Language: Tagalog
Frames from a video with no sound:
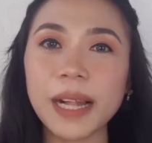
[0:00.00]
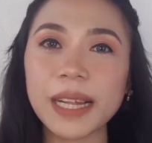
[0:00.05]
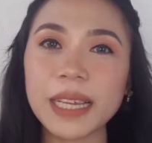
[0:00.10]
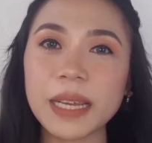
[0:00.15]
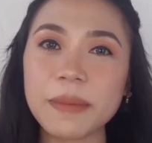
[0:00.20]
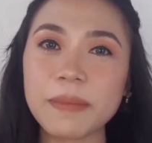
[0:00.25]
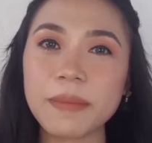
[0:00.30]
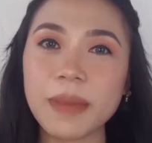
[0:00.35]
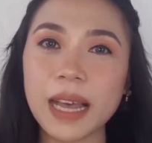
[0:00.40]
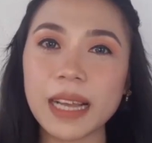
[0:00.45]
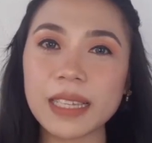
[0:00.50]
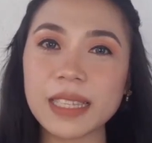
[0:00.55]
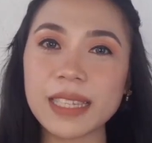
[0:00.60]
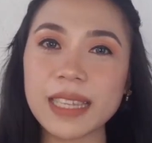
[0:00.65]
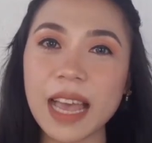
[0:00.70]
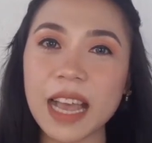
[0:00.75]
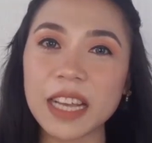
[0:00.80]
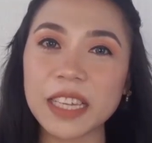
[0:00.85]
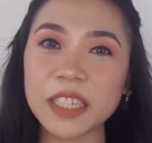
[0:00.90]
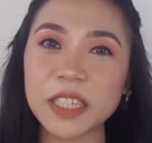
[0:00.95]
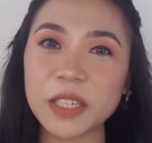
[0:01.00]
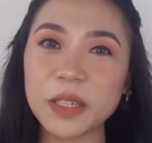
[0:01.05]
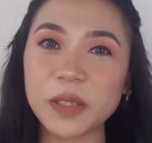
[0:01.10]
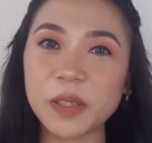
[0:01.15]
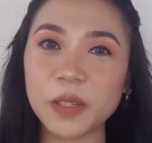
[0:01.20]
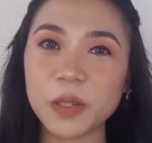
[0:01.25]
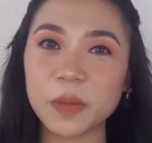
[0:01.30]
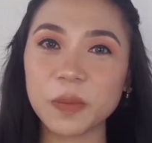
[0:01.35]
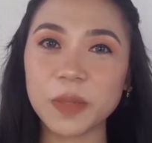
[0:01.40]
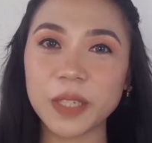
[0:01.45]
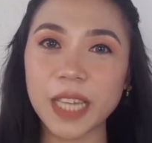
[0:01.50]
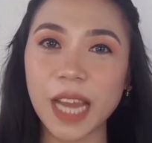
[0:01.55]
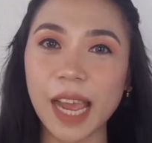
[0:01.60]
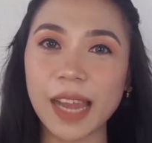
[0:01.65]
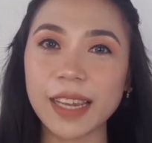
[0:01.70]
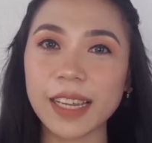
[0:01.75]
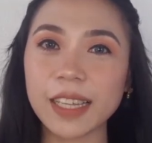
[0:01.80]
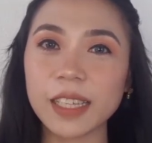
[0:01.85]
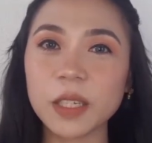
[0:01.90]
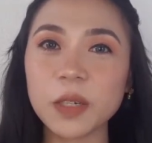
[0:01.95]
Welcome back sa aking YouTube
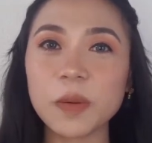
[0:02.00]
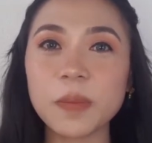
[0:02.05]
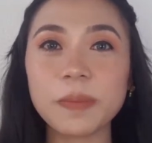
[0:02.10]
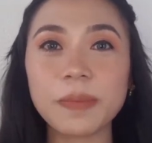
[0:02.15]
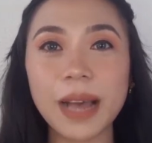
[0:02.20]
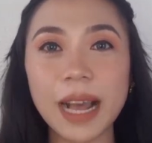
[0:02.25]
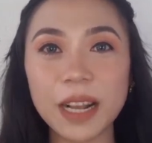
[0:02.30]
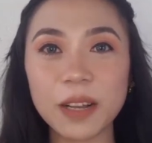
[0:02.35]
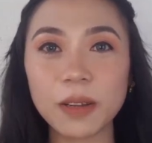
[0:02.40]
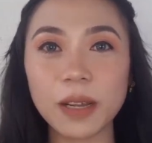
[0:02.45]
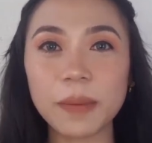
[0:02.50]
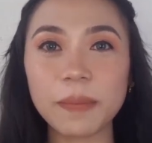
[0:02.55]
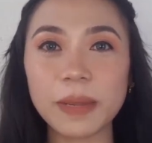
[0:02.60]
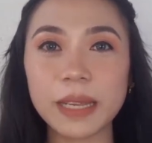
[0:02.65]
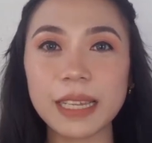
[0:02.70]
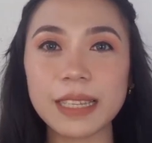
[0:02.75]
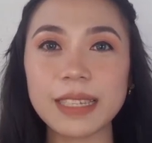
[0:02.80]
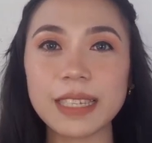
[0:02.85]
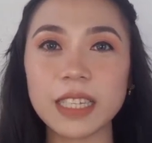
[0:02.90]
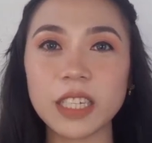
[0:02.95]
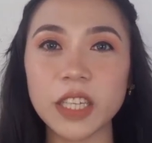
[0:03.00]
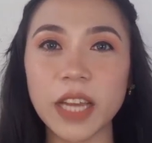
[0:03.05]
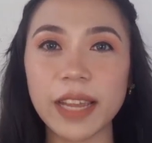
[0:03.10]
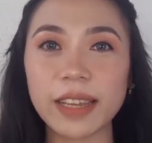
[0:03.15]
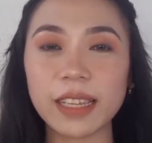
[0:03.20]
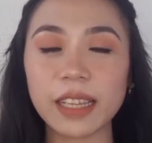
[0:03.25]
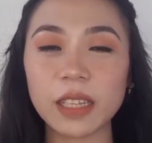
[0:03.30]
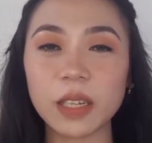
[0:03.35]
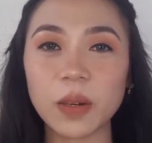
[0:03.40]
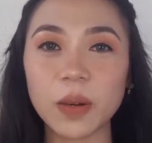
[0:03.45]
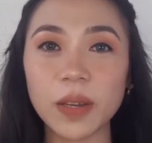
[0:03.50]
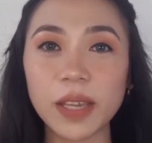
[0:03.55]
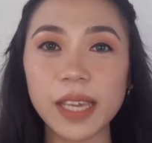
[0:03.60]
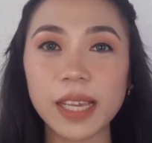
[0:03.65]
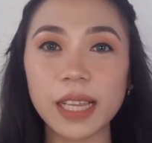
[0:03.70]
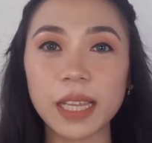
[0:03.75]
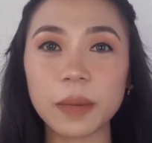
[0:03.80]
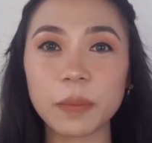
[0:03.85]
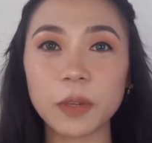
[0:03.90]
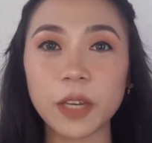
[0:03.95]
channel. Kung bago ka pa rin sa channel ko,
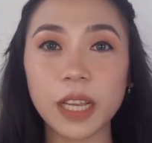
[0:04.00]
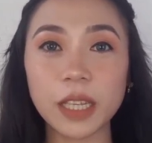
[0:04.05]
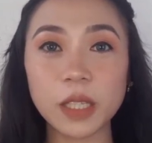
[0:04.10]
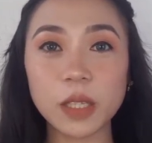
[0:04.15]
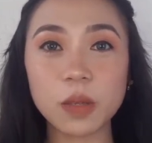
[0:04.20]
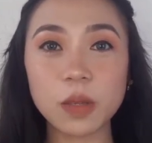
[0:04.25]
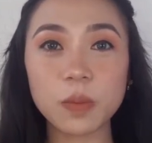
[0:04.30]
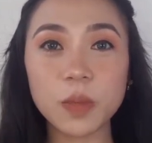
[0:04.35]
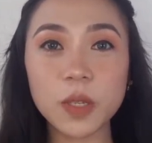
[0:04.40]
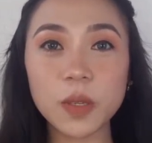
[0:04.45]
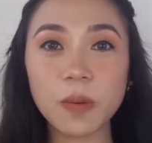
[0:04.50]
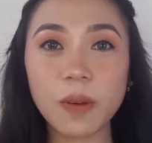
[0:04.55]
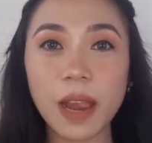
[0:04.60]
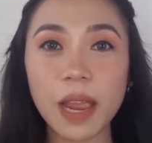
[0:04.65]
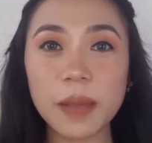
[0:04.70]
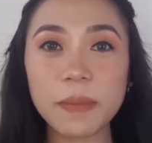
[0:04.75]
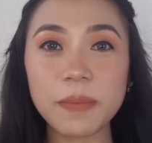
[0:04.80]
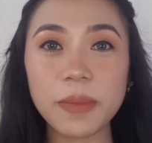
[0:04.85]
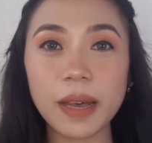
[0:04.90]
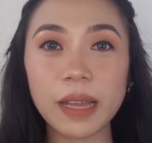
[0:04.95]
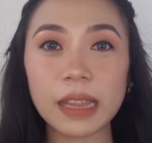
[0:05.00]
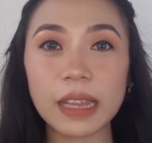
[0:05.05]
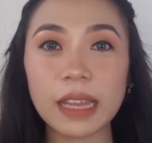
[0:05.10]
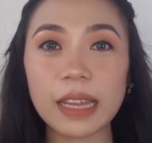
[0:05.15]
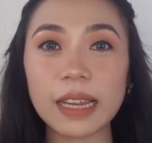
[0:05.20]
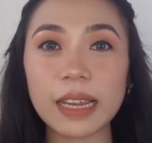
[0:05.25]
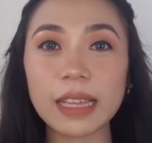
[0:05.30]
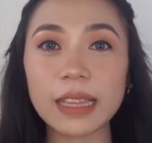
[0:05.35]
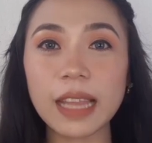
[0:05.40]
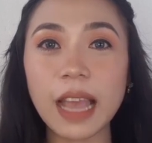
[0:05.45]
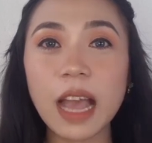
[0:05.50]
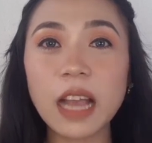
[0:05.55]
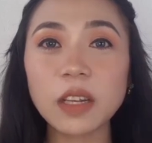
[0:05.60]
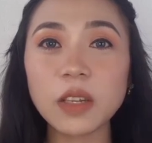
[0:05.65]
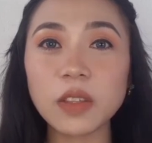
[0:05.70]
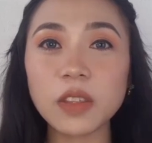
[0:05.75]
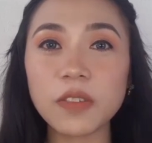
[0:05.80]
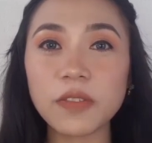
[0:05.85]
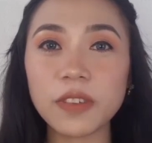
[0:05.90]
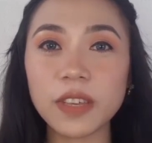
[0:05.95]
i-click mo ng subscribe button at ang
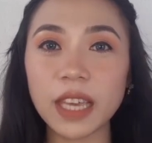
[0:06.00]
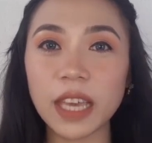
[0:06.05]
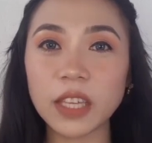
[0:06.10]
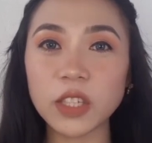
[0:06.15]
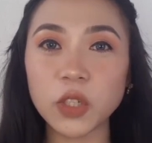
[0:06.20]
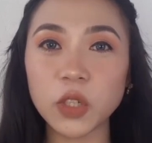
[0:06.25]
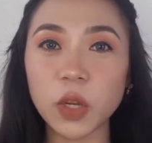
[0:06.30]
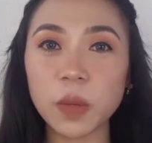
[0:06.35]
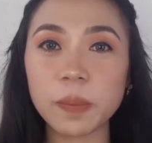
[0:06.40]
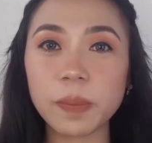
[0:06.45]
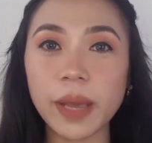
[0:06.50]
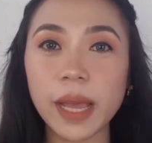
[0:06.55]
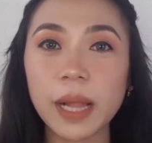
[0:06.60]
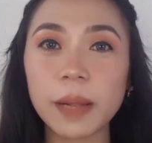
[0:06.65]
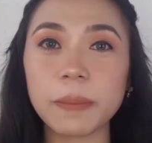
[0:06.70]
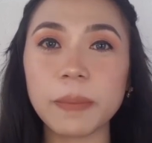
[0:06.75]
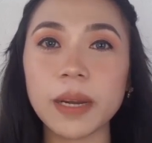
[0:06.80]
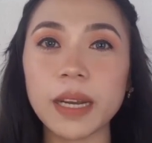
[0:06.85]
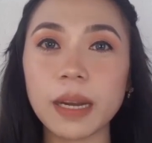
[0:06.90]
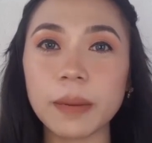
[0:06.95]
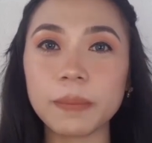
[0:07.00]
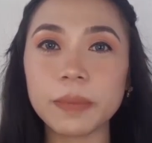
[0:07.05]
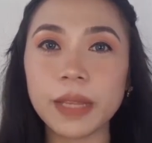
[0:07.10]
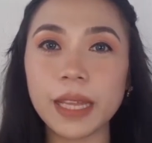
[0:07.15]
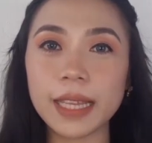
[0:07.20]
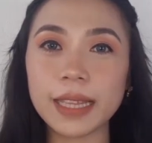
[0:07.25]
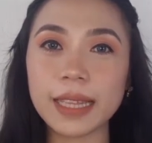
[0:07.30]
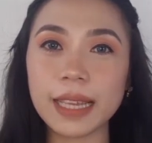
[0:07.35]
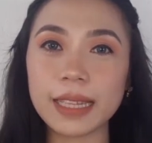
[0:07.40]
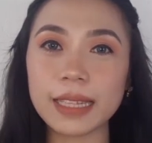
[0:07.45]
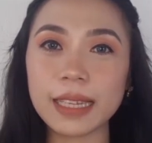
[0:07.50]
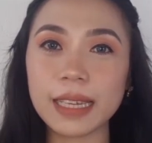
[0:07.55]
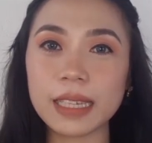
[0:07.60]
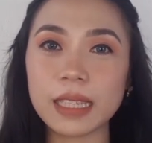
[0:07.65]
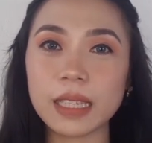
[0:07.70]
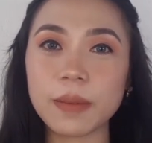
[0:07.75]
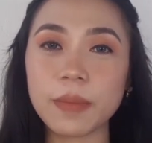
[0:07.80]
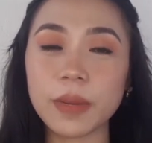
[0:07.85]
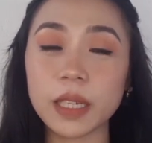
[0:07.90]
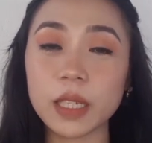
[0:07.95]
notification bell para updated ka
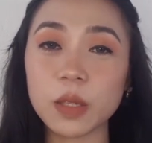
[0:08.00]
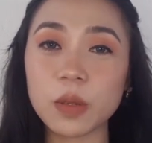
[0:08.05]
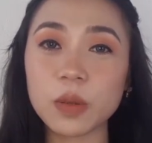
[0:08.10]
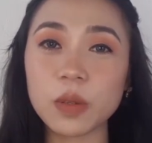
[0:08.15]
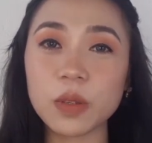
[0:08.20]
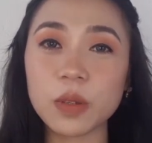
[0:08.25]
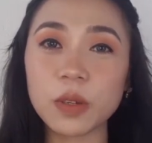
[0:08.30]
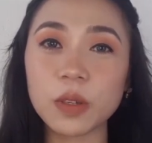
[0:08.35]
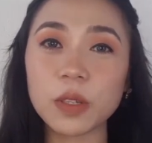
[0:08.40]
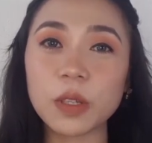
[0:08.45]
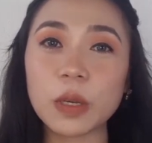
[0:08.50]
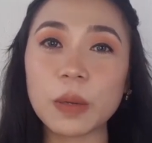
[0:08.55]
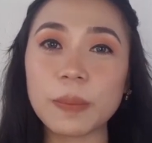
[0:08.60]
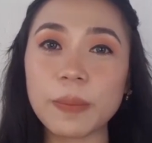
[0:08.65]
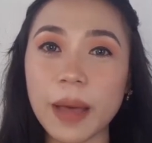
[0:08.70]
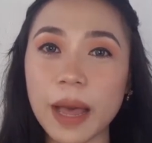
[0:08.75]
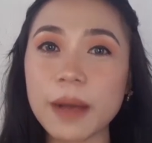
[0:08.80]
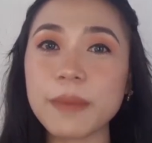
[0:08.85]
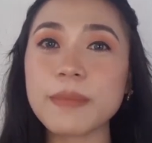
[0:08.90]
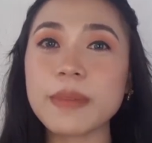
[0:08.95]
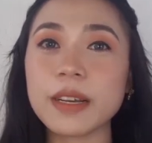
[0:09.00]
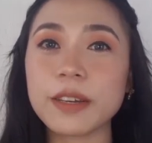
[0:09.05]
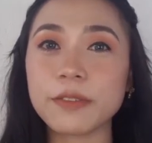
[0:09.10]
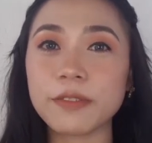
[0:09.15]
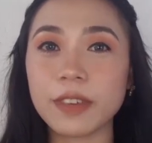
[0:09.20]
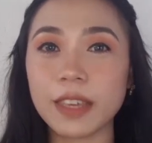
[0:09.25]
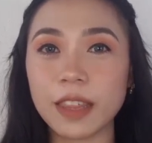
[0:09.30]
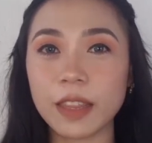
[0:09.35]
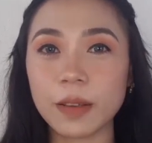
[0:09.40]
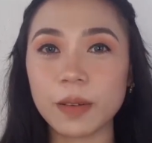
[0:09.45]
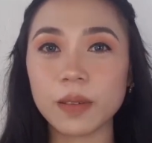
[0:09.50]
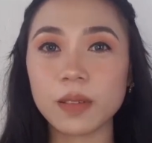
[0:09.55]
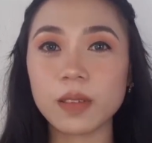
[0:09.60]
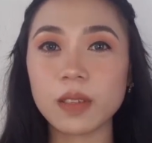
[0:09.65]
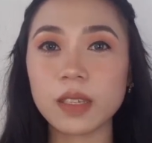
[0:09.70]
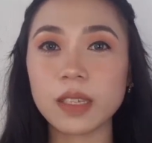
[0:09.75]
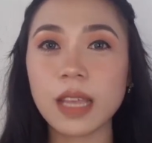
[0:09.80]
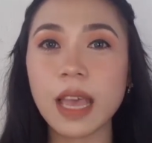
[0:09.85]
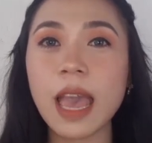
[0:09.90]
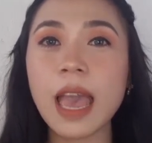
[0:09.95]
sa mga susunod ko pang mga
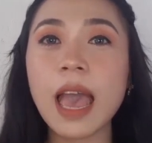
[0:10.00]
videos.